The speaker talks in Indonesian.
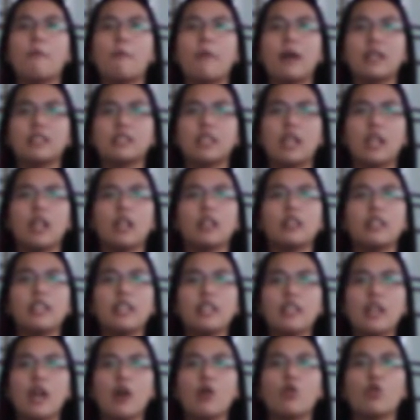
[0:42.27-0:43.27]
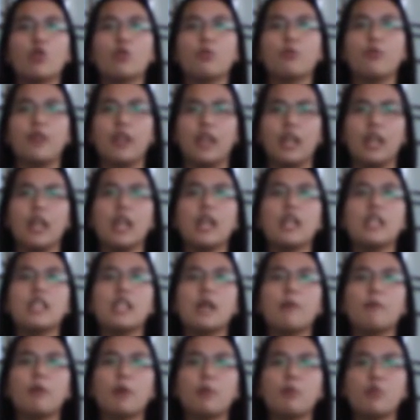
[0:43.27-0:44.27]
pasal 3 huruf B
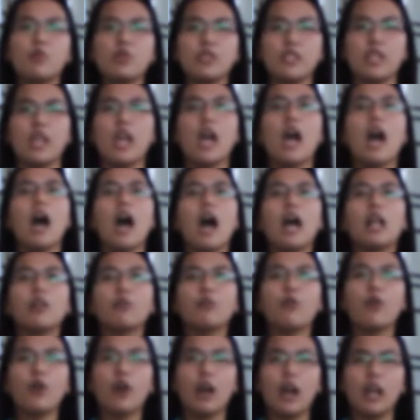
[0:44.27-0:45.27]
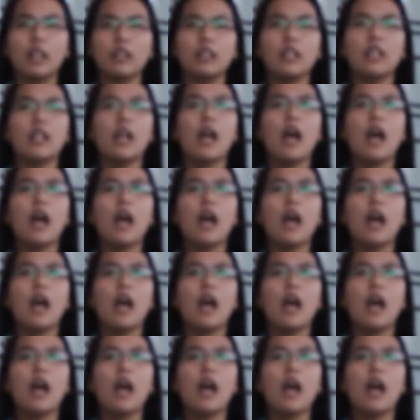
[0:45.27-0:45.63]
yang berbunyi advokat